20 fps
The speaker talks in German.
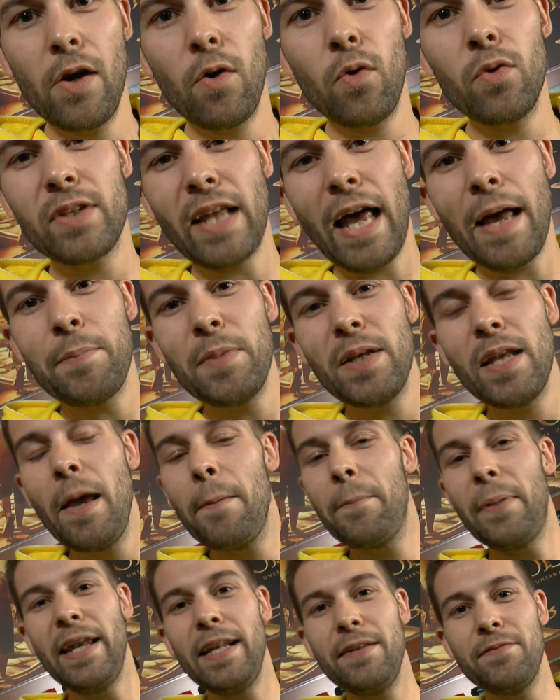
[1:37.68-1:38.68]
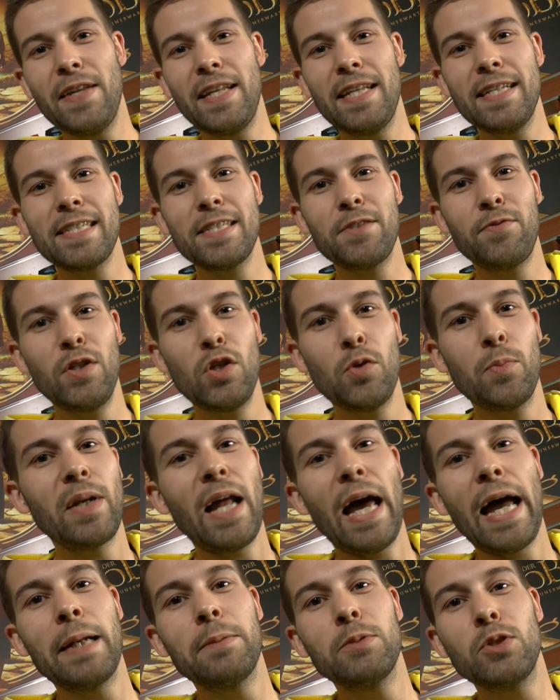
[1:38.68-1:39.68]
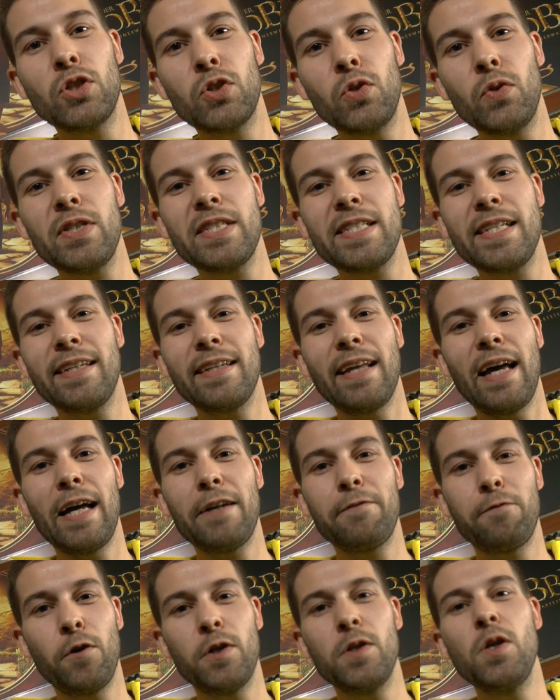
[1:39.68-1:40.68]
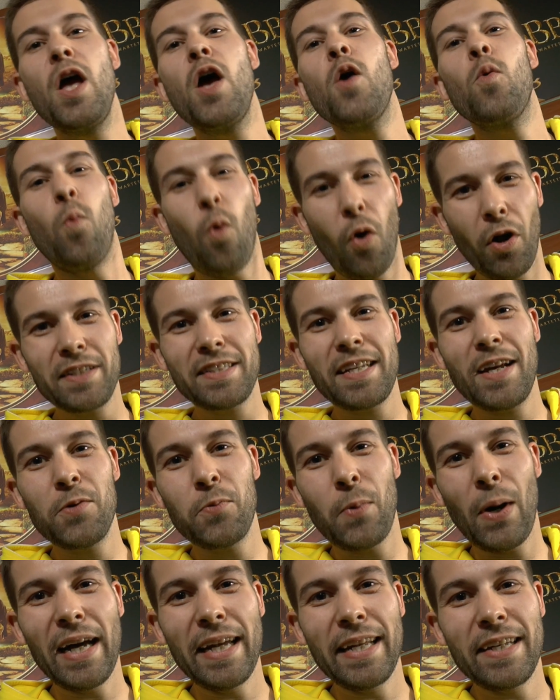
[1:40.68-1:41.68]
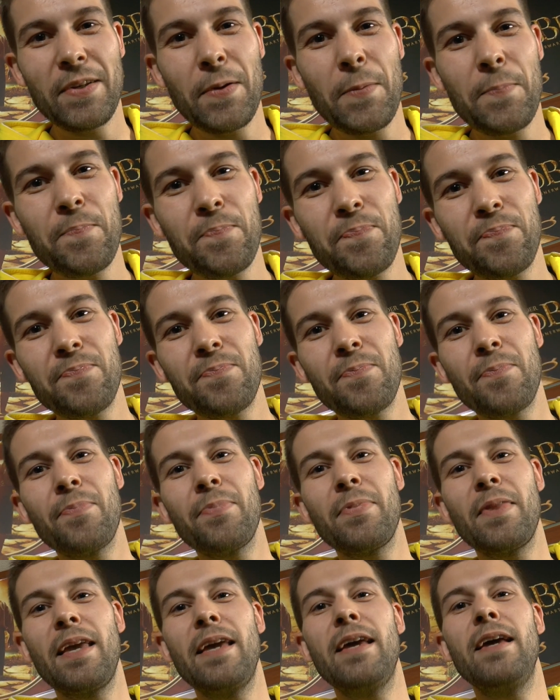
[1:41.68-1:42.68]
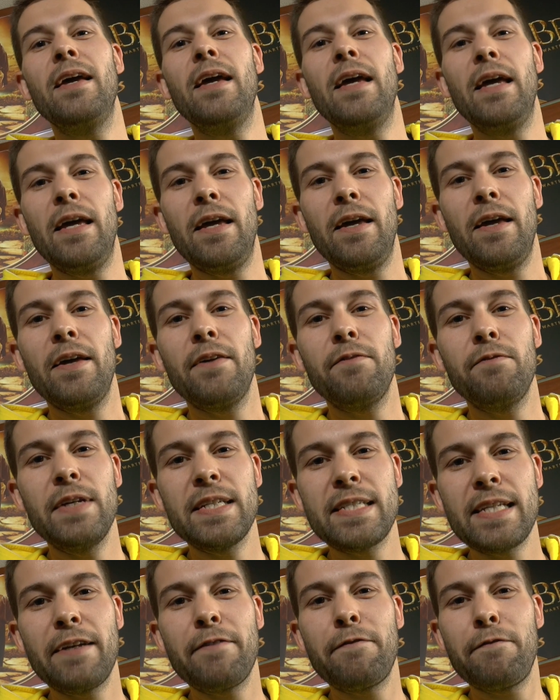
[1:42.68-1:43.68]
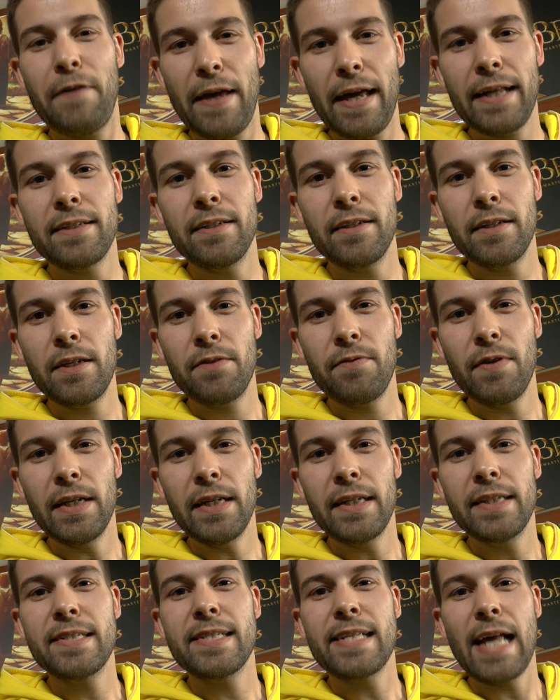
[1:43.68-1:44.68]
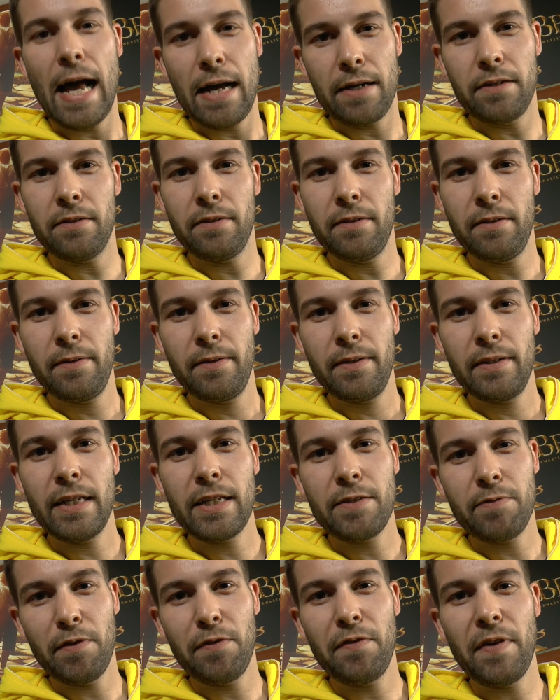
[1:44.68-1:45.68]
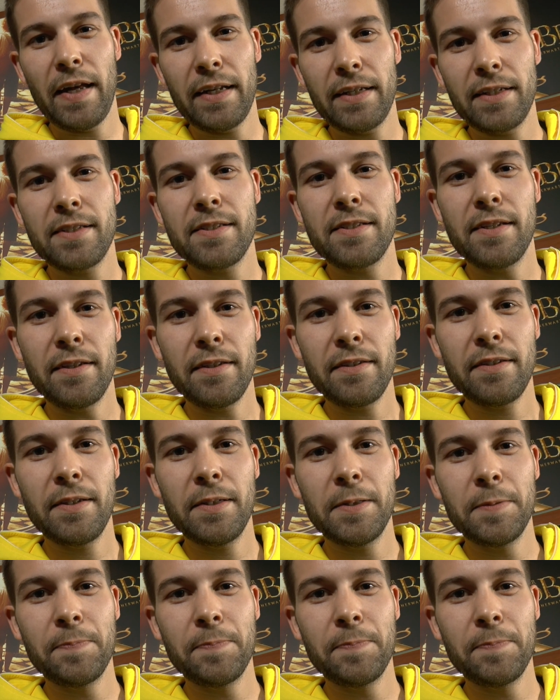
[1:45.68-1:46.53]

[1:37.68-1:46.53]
Und damit beenden wir dieses Video mit einem schönen Zitat von Walter White. Wir sind fertig, wenn ich sage, dass wir fertig sind.